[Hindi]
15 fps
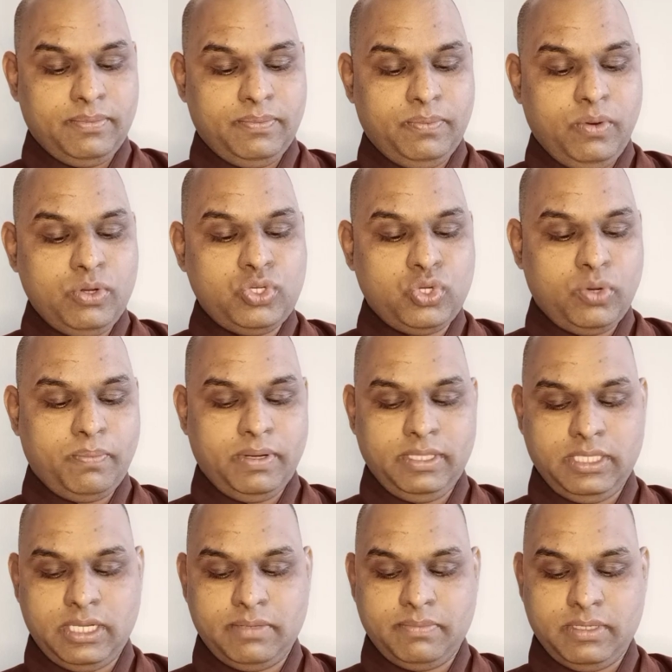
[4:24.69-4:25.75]
वो शोभन
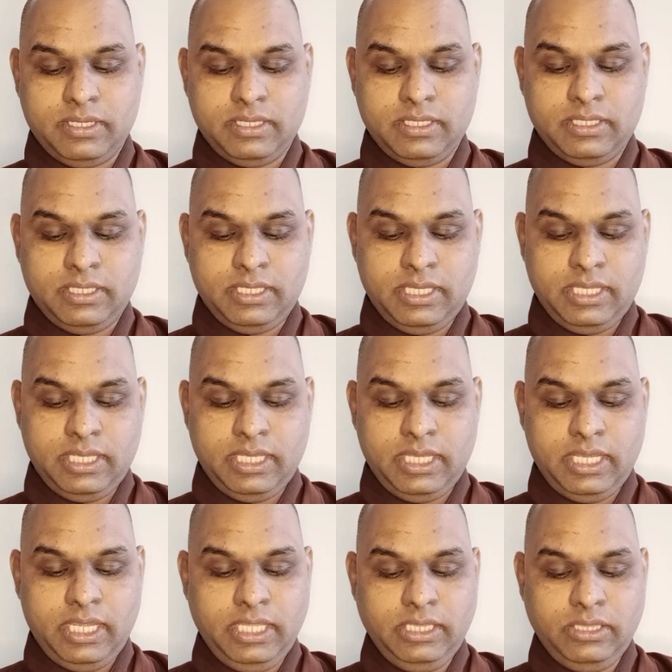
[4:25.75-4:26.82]
धर्म
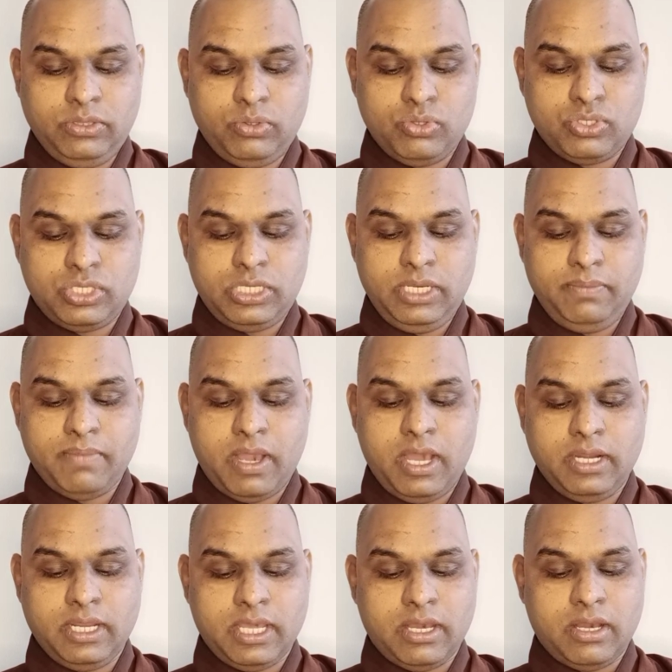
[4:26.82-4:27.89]
इन
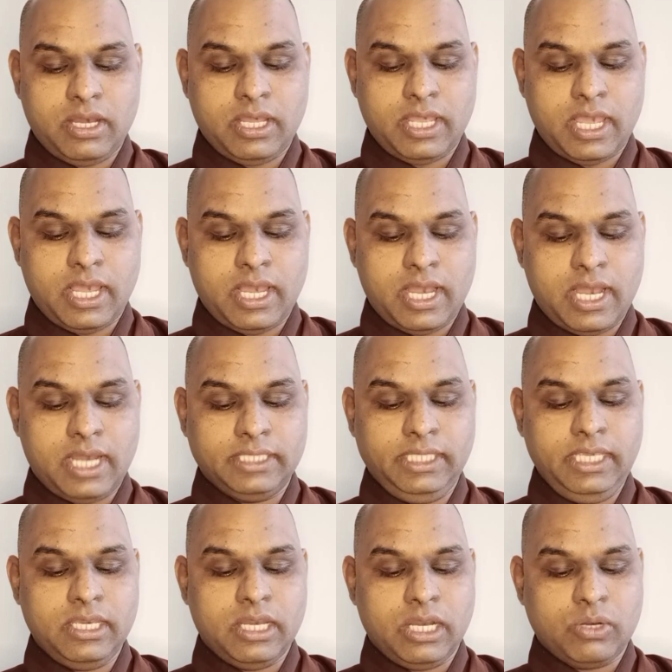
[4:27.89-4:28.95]
दृष्टिमान
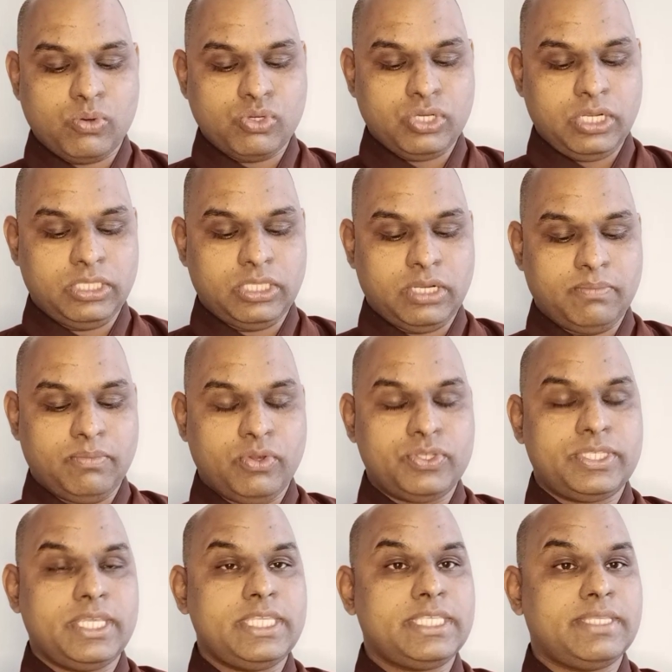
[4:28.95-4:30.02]
आदि अकुशल धर्मों
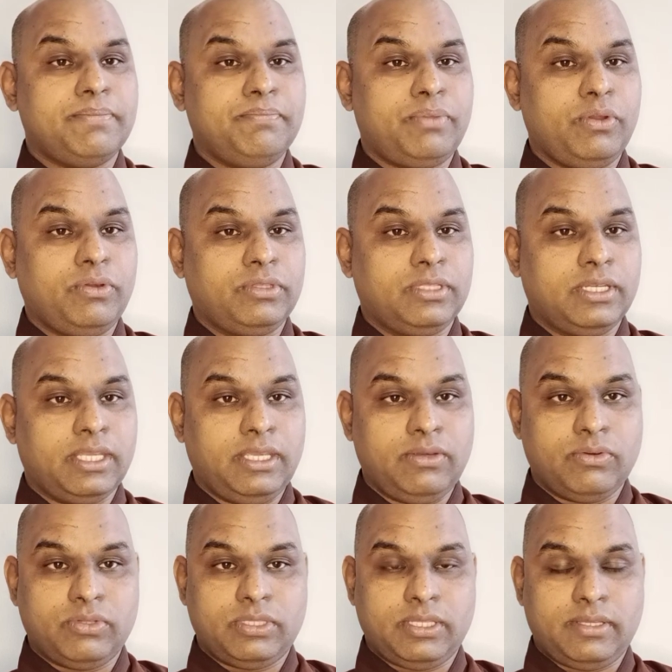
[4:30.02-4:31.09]
से संपृक्त नहीं
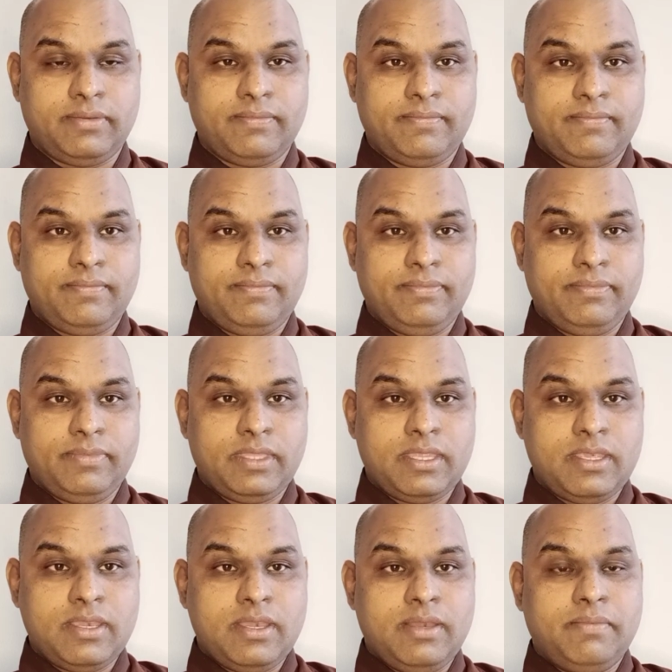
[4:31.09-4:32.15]
होते
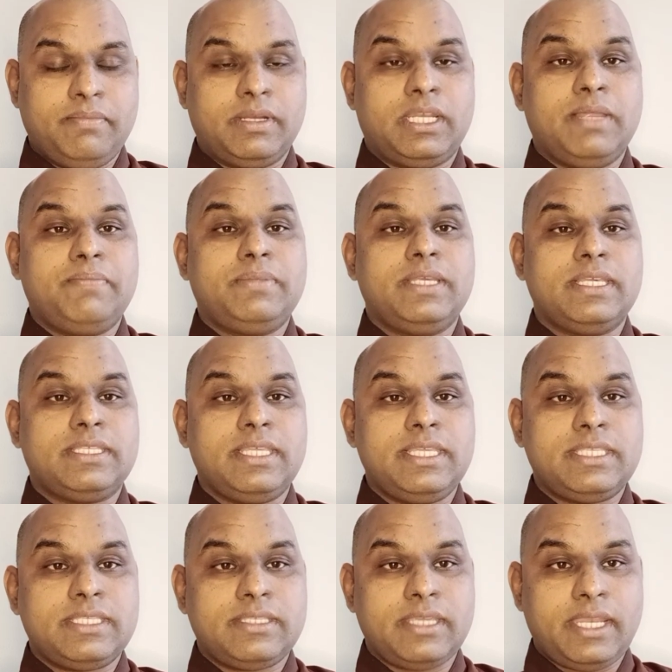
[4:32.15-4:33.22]
मतलब जैसे
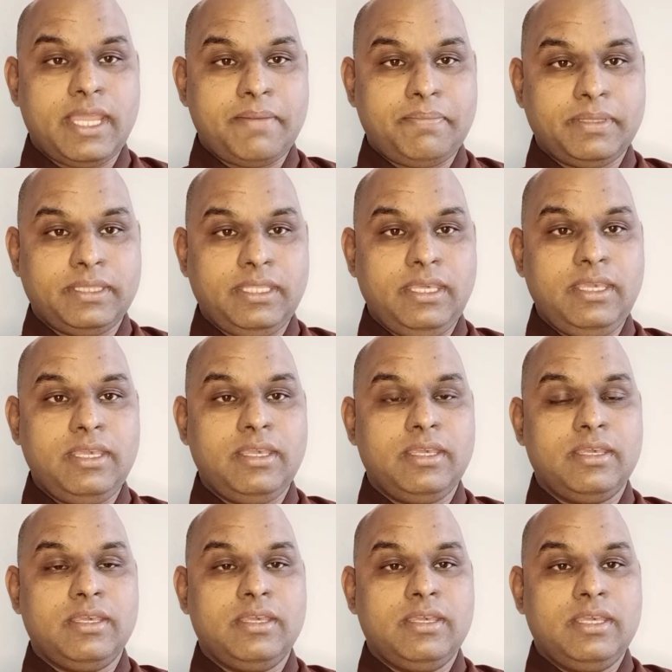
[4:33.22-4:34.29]
सेनापति
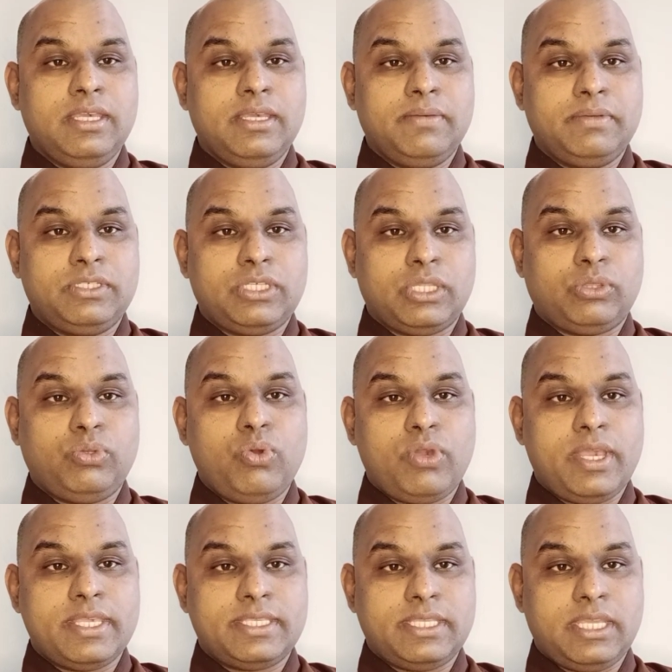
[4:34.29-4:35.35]
शत्रु
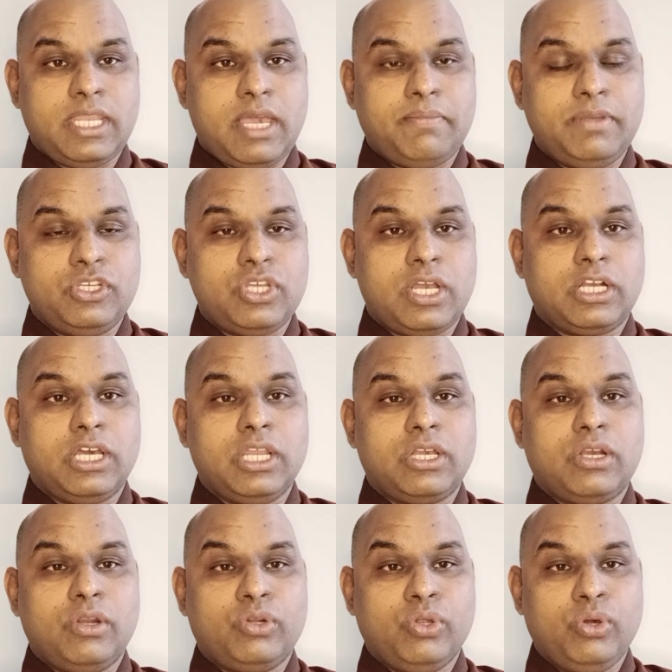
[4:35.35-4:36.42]
के सेना में जाकर
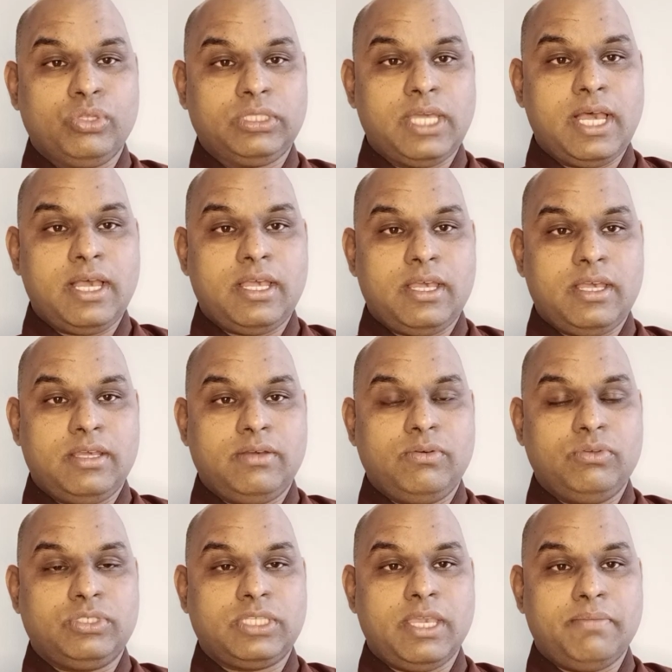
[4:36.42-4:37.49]
कठोरता
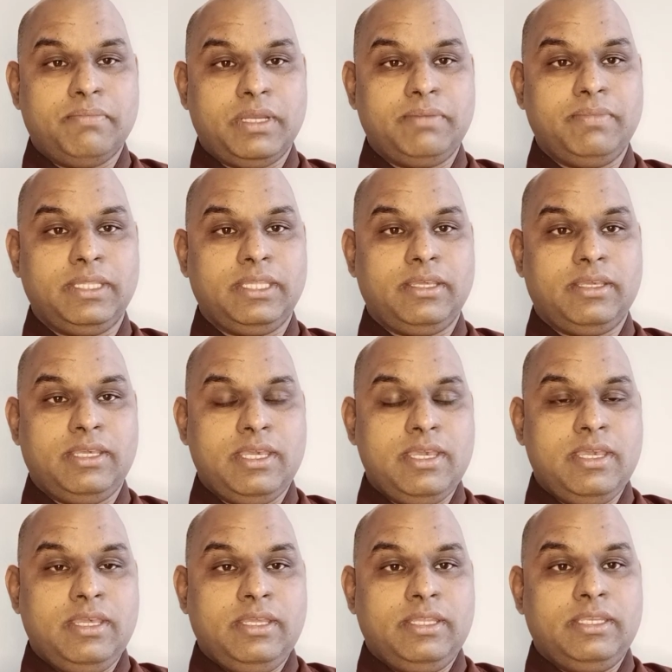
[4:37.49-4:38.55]
उसके मन में
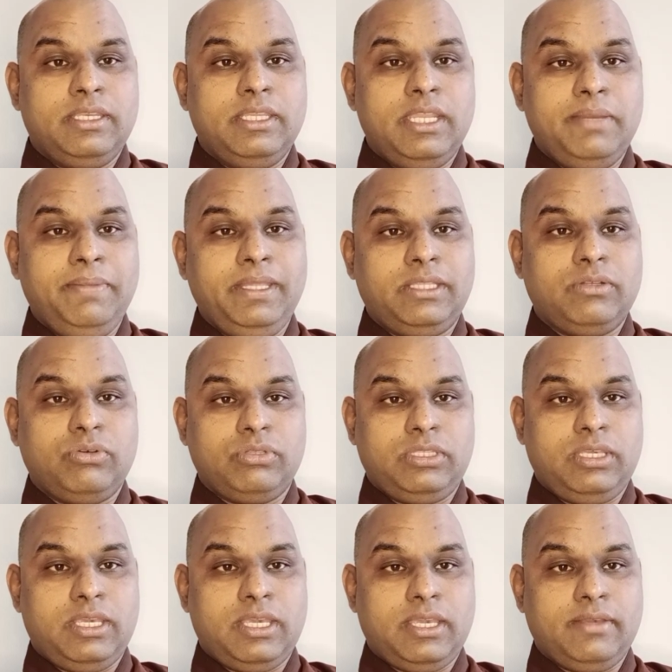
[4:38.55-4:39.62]
निर्मित
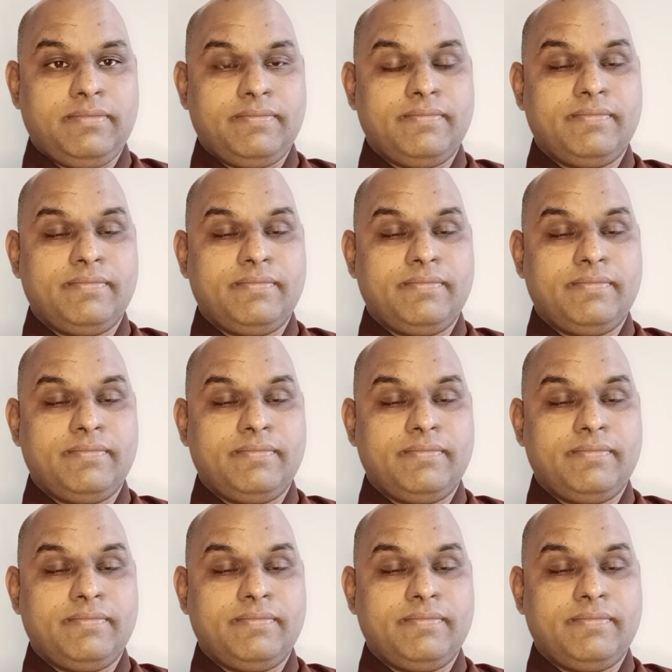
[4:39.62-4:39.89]
होती है